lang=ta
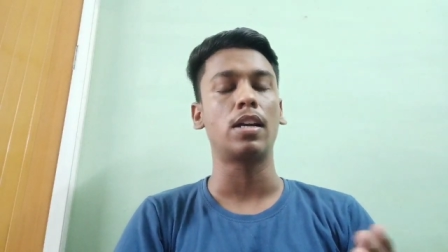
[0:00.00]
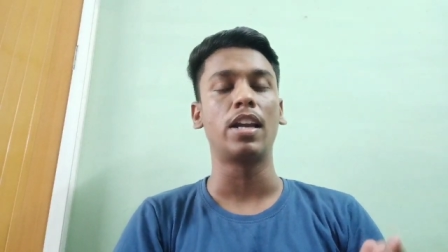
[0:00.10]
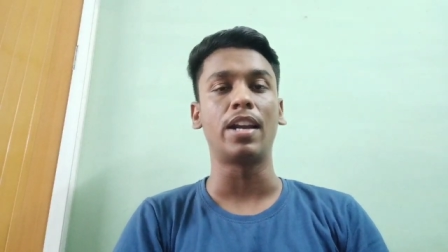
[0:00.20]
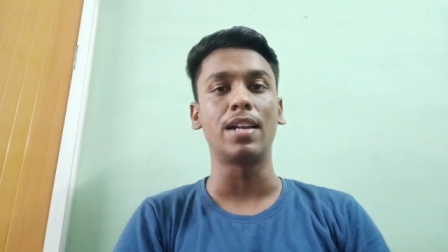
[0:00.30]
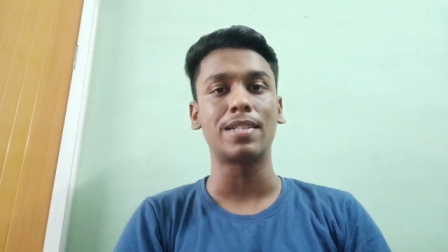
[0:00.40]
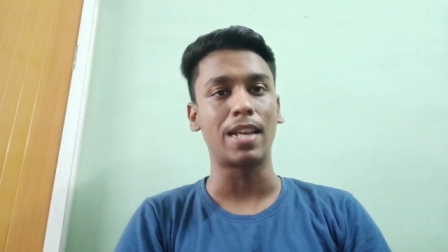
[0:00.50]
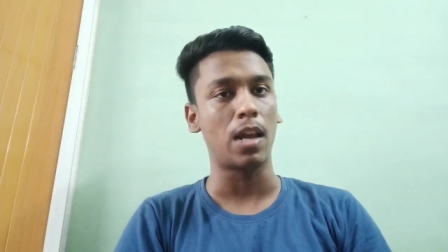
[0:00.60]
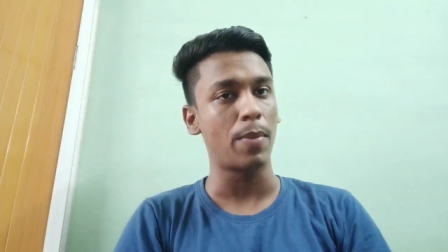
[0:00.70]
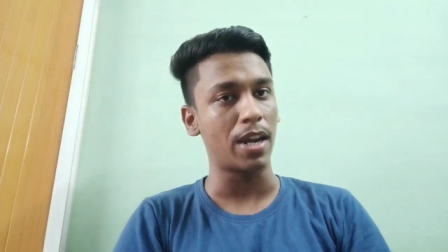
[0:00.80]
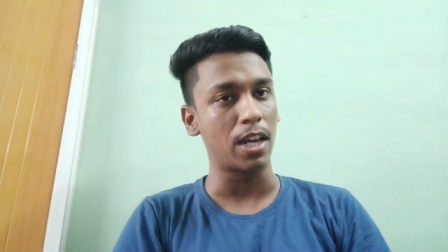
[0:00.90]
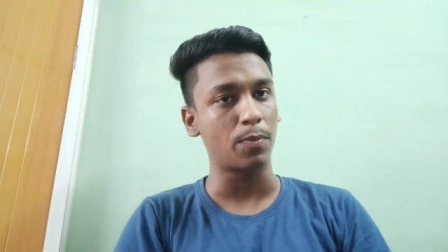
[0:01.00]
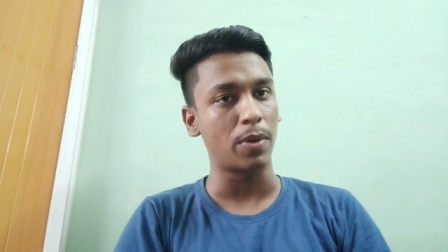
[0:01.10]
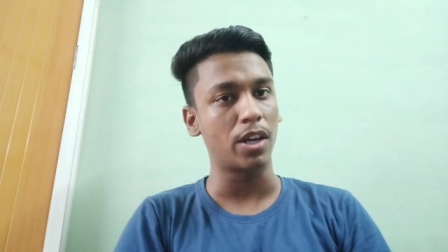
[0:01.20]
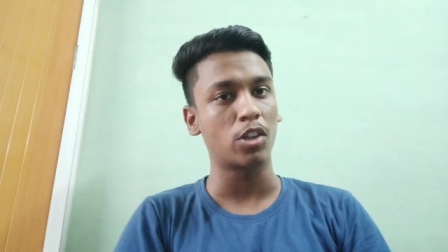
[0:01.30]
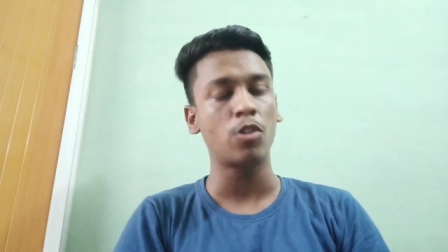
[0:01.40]
டீட்டெயில்ஸ் எல்லாமே கலெக்ட்
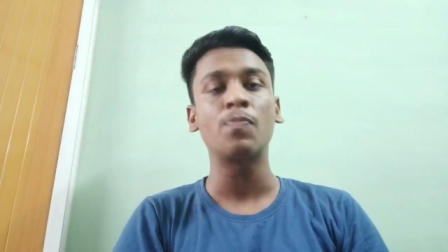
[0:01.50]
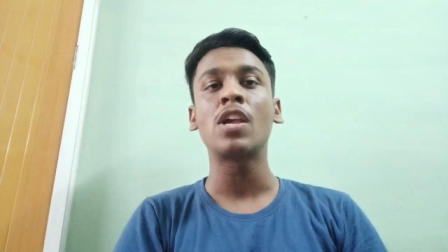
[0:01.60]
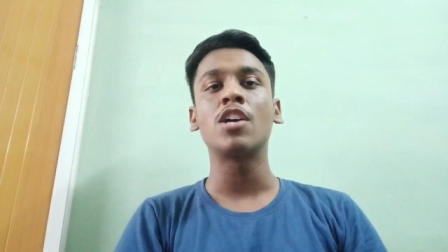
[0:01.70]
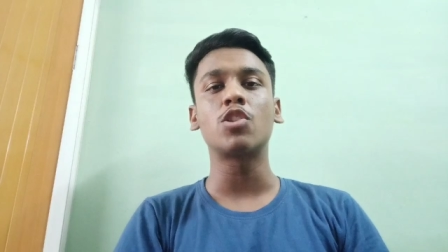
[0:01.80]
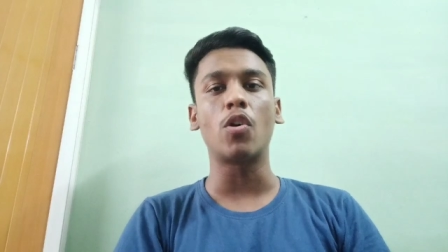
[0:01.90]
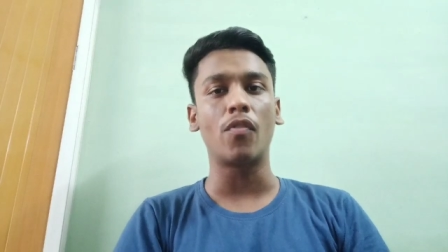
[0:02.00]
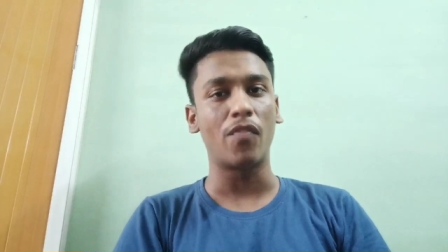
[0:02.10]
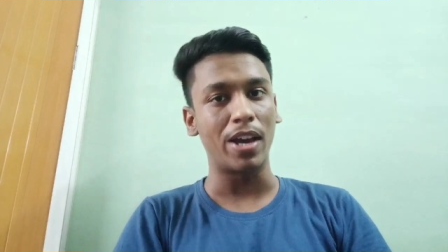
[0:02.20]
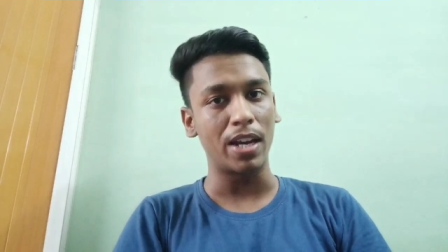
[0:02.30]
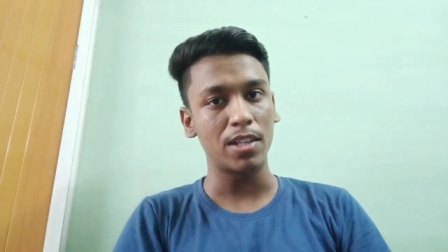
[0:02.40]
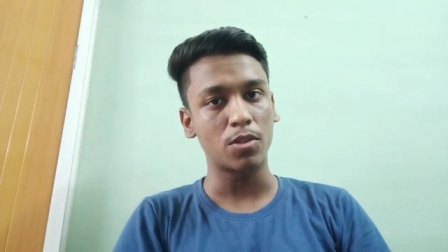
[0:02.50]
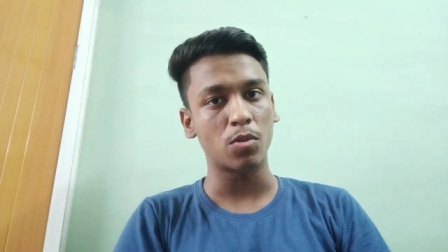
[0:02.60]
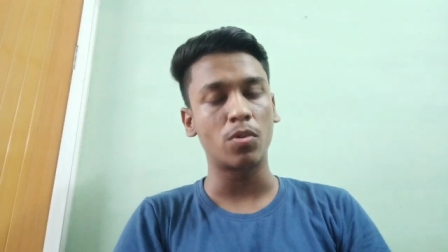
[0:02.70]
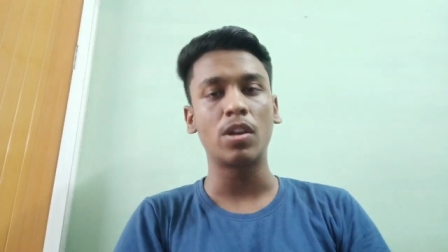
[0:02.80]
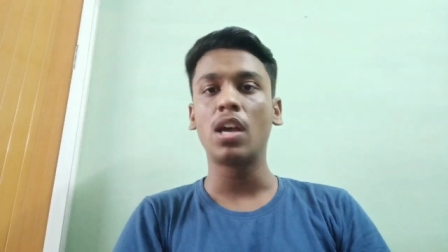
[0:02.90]
பண்ணியிருந்தோம் ஸோ வெரி
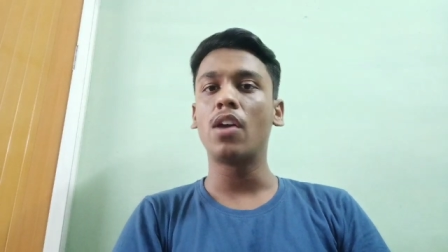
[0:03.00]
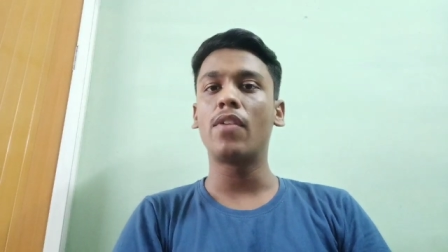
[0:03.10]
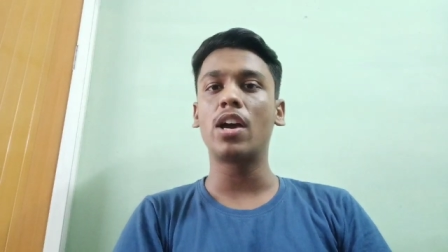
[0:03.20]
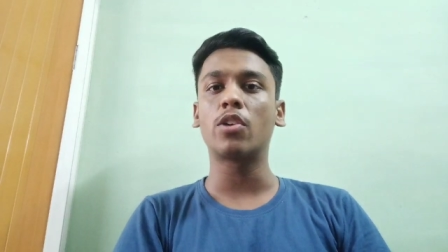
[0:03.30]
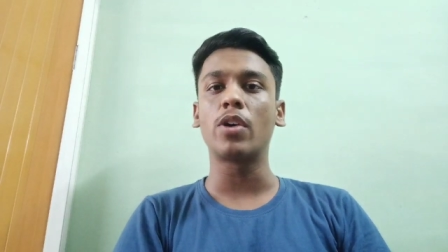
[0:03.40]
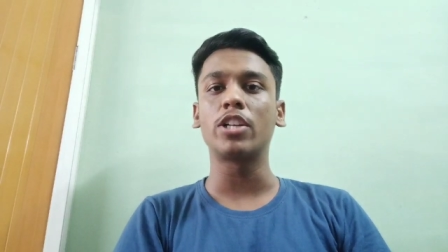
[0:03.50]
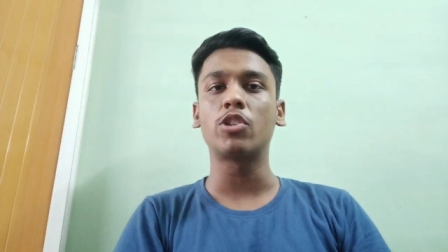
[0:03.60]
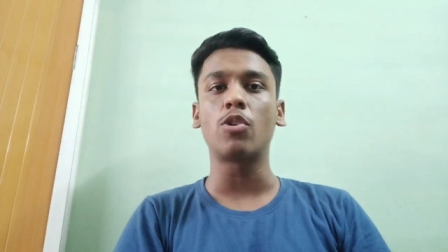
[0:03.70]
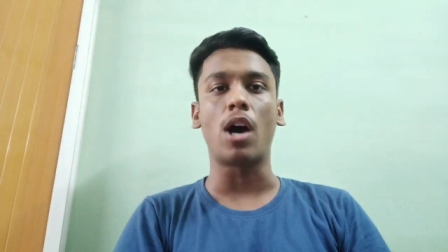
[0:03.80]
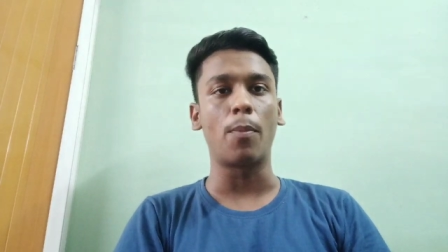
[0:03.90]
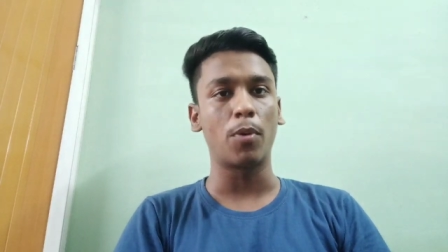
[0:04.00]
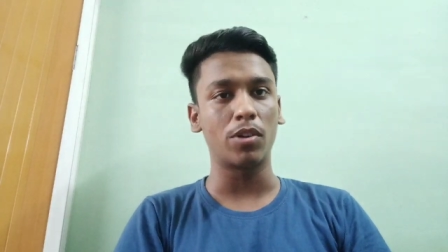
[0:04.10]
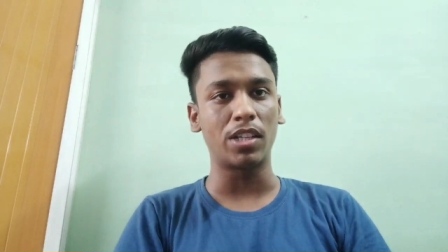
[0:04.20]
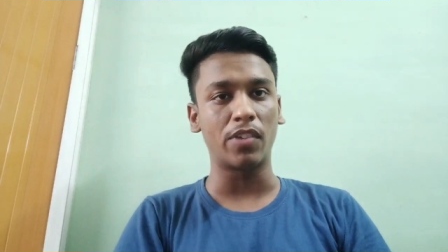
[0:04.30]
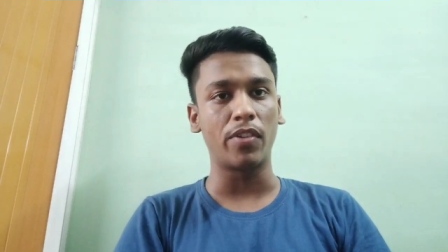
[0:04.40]
சூன் வி ஆர் கோயிங் டு
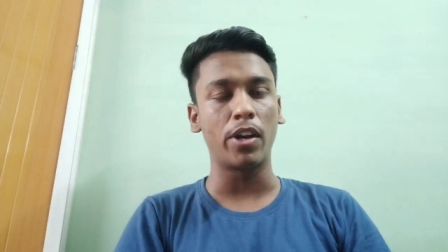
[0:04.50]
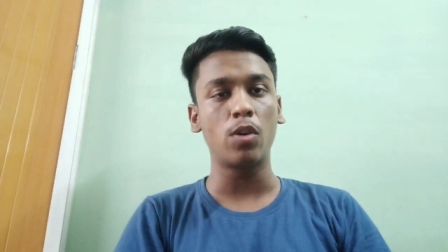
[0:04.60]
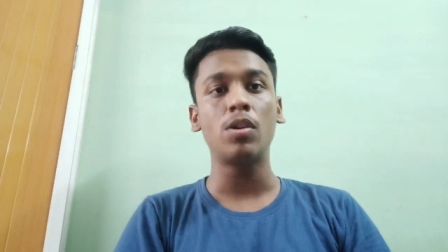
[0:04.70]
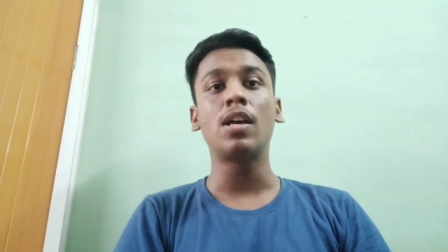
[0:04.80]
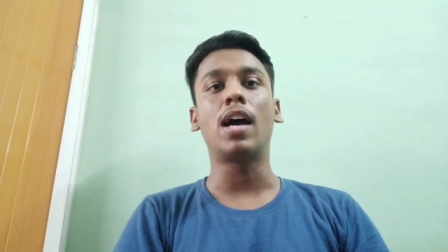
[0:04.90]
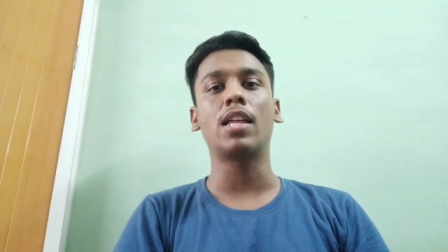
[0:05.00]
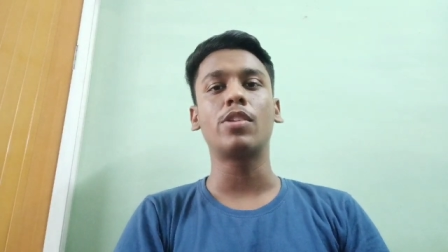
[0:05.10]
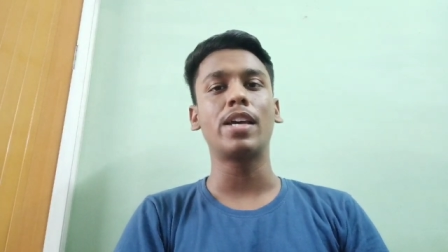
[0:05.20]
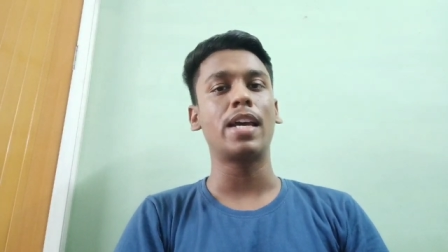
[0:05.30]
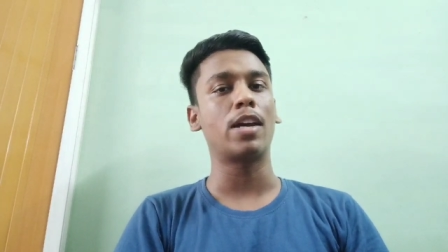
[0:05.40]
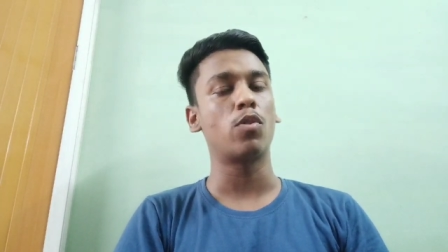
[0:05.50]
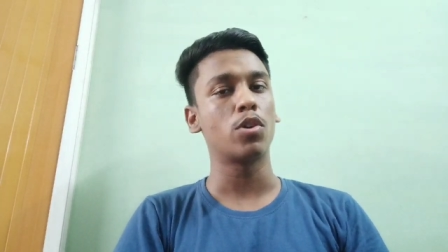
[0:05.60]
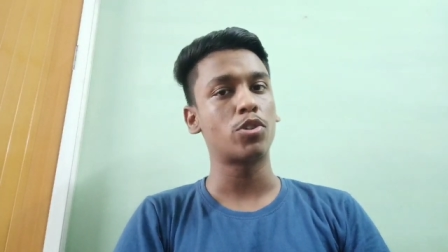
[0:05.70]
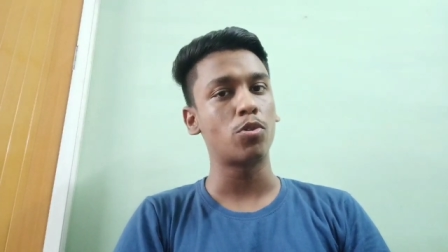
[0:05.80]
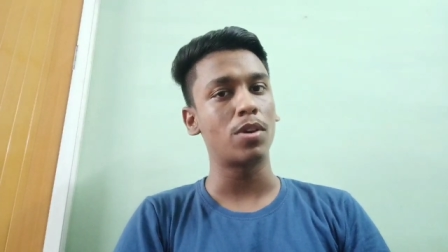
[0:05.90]
அப்லோட் தட் வீடியோ அதாவது
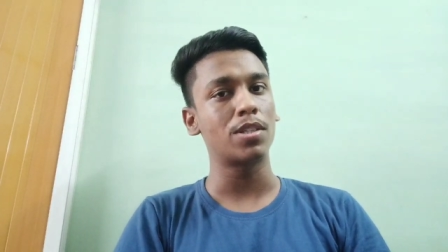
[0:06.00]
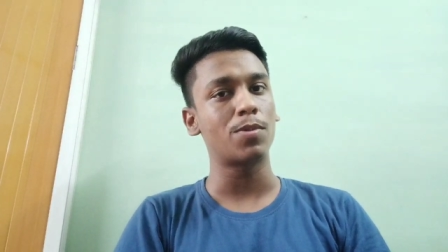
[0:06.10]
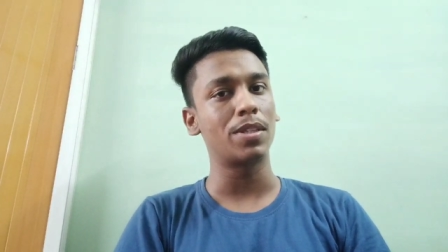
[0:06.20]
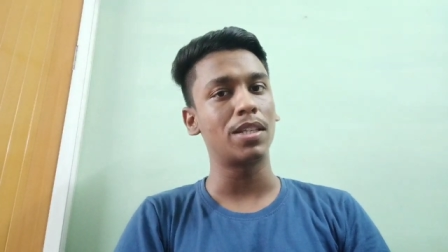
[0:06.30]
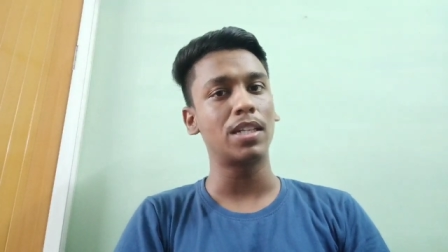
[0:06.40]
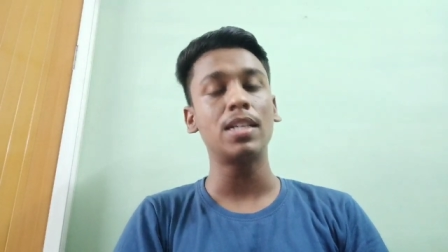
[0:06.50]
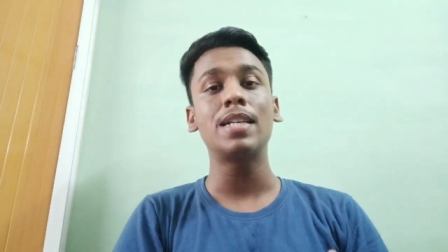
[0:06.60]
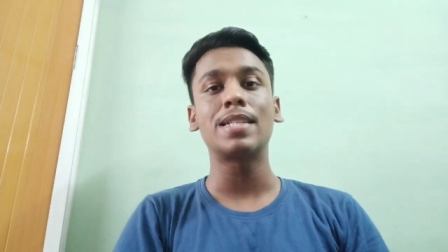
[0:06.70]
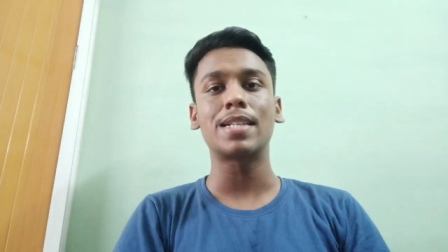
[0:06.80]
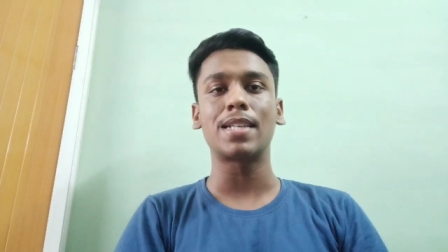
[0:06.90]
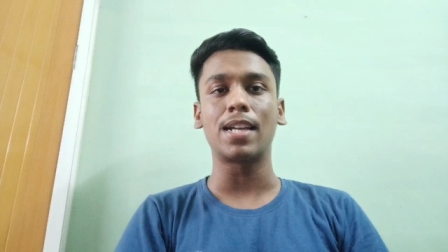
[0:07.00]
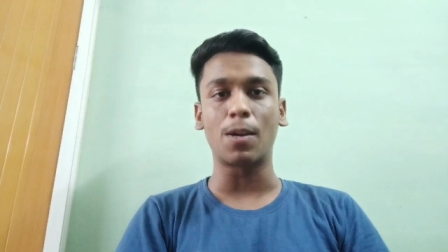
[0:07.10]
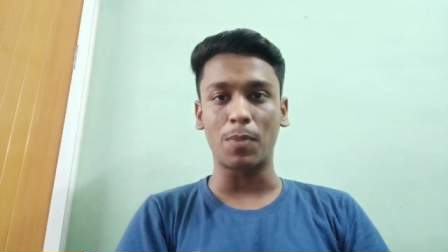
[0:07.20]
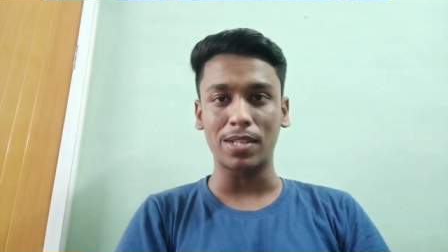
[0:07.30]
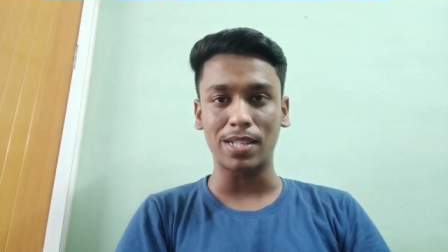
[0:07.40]
எவ்வளோ ஸ்டூடெண்ட்ஸ் வந்துட்டு சிக்ஸ்
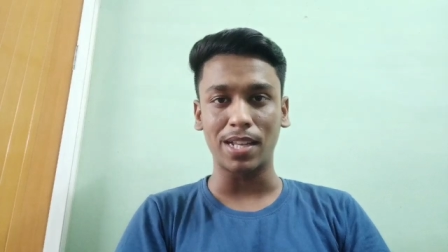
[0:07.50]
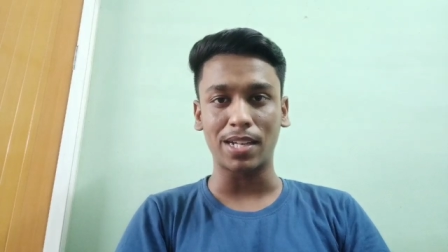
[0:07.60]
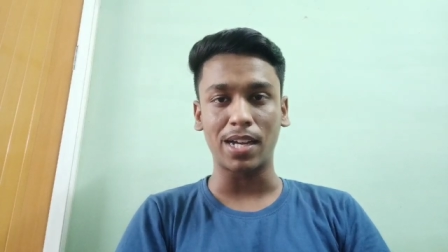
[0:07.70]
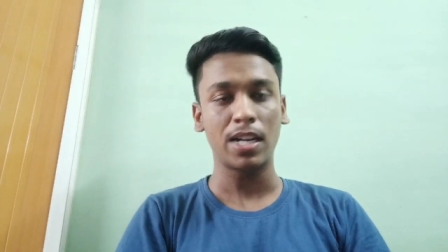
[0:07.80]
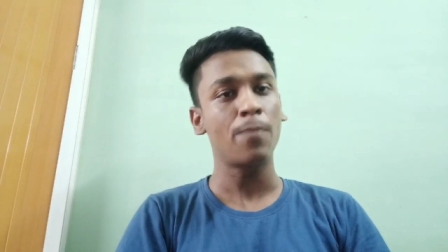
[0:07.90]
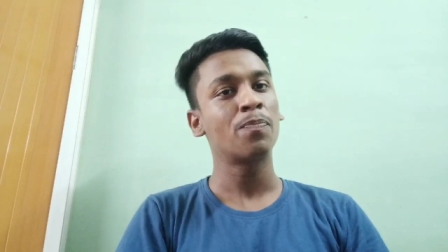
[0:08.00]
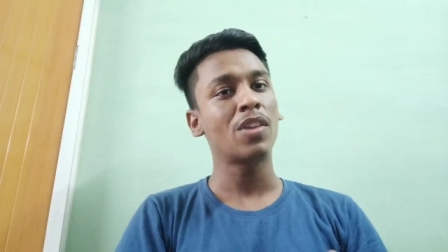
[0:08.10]
ஹண்ட்ரட் ப்ளஸில் இருக்காங்க